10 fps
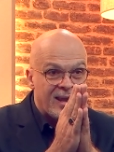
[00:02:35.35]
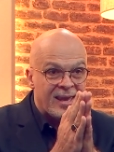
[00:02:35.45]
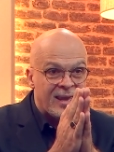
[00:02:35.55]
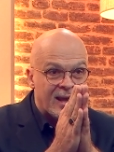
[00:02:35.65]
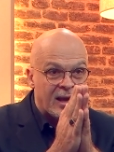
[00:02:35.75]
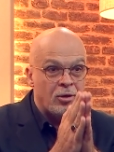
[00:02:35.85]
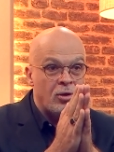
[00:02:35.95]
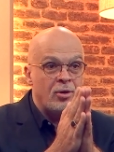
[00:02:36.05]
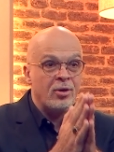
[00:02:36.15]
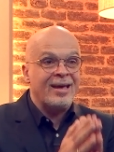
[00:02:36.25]
et à
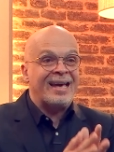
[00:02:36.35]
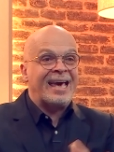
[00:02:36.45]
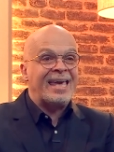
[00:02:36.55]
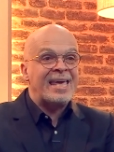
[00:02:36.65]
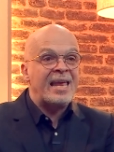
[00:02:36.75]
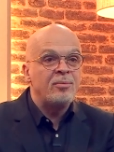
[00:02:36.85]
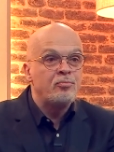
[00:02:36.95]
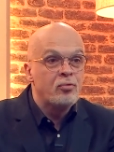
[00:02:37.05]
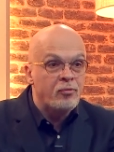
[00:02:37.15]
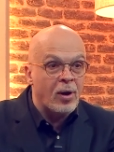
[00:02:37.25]
leur réel
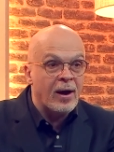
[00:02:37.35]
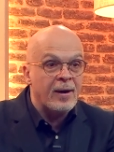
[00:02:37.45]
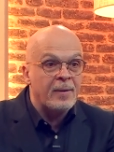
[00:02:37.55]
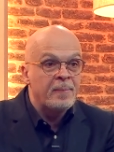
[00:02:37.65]
pouvoir.